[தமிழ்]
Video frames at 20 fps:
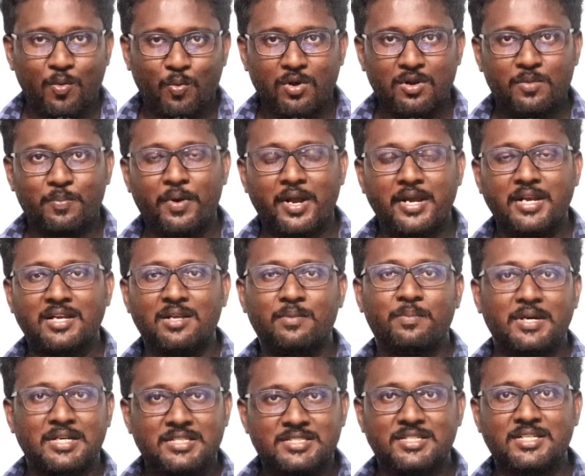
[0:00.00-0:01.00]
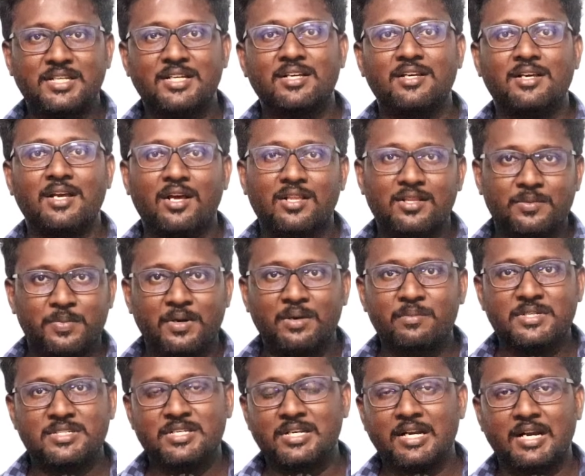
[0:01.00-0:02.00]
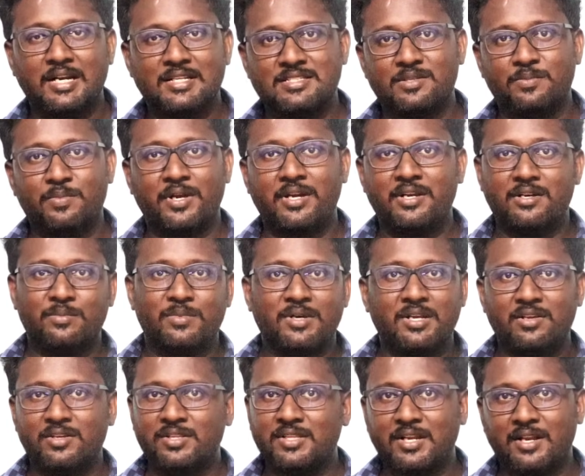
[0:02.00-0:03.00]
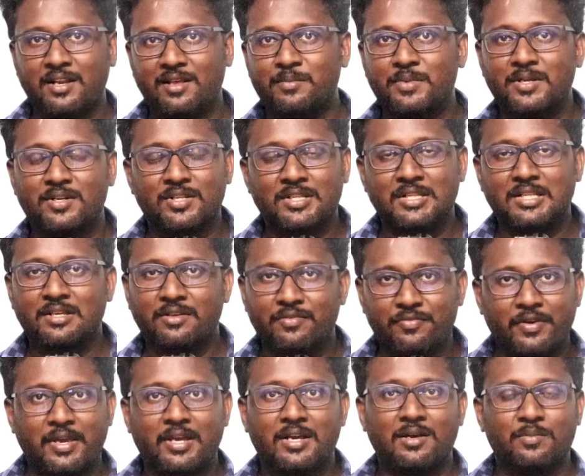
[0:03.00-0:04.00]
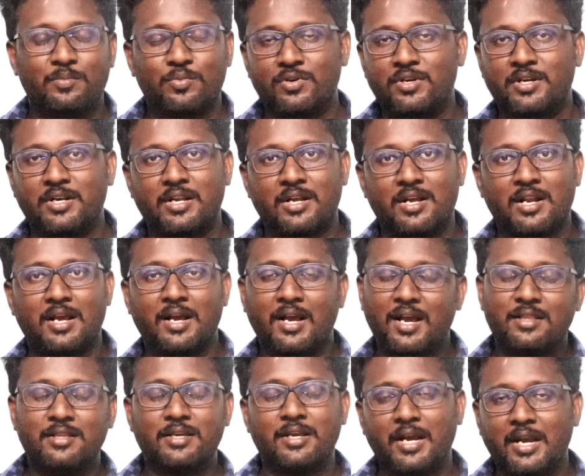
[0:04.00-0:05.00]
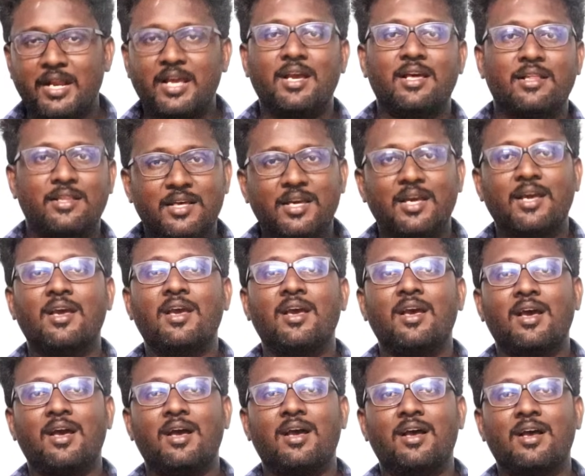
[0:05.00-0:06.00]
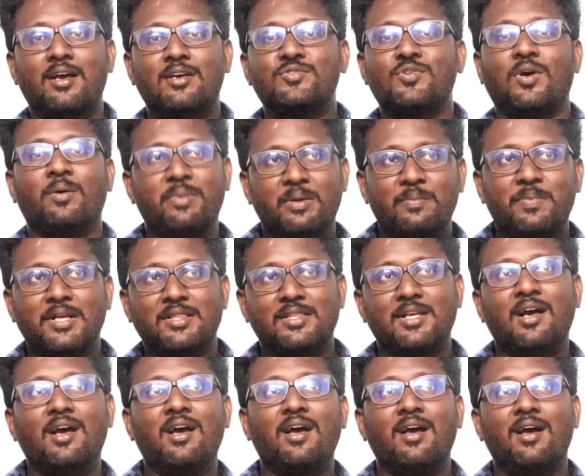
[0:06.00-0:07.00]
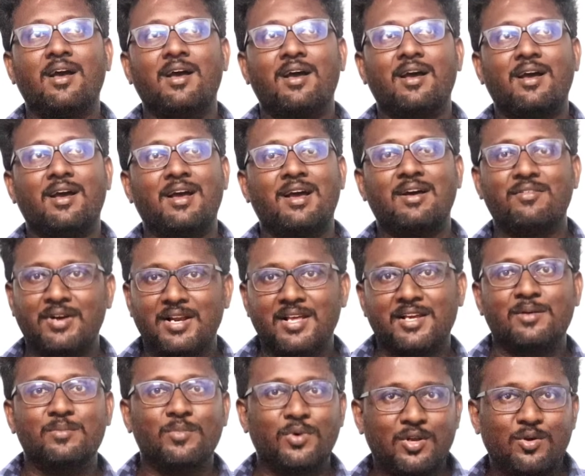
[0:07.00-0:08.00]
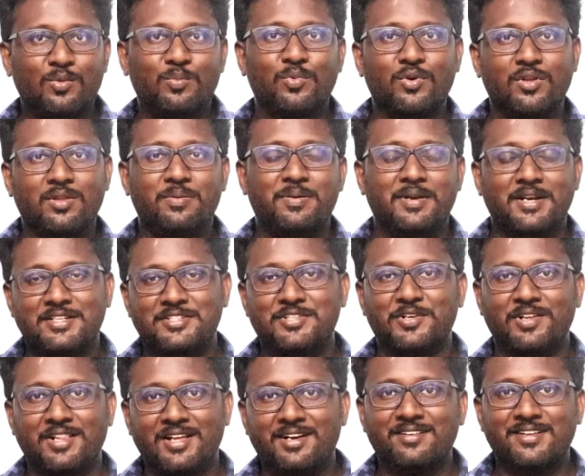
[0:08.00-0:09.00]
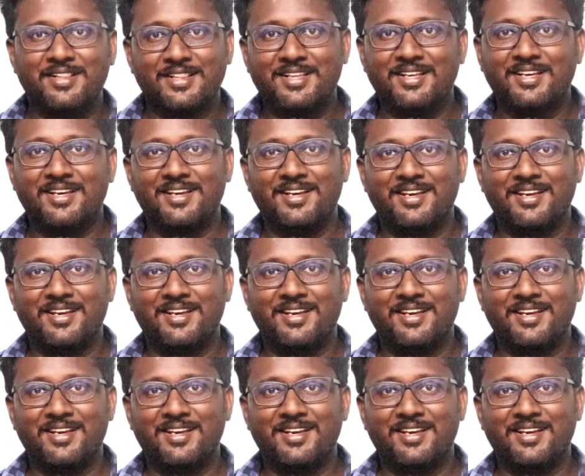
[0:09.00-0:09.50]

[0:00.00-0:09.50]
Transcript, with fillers: ஒரு பாயிண்ட்டை படிச்சுட்டு அது பெர்மிஷன் கிடச்ச பாயிண்ட் மாதிரி வந்து நிறைய பேர் வந்து ஃபேக்காக போட்டுட்ருக்கிறாங்க அது கிடையாது ஸோ அப்படி பார்த்தா வழக்கம் போல் ஒம்பது மணி ஷோ தான் வந்து